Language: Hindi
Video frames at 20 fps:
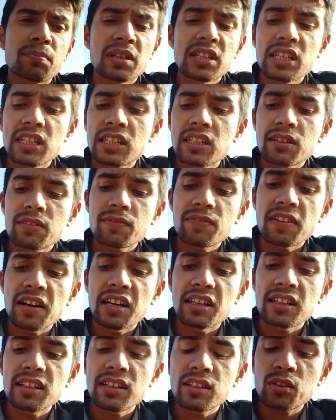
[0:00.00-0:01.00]
मैंने
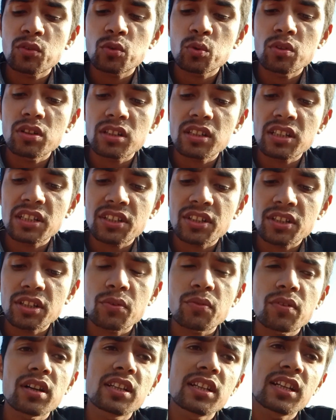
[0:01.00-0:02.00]
फाइनली शुगर टेस्ट
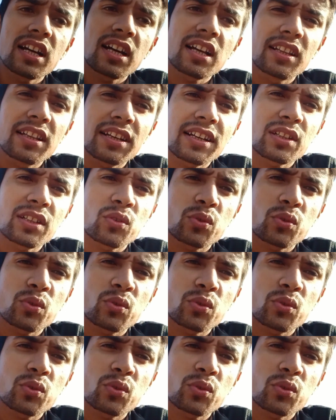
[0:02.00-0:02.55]
करवा लिया लेकिन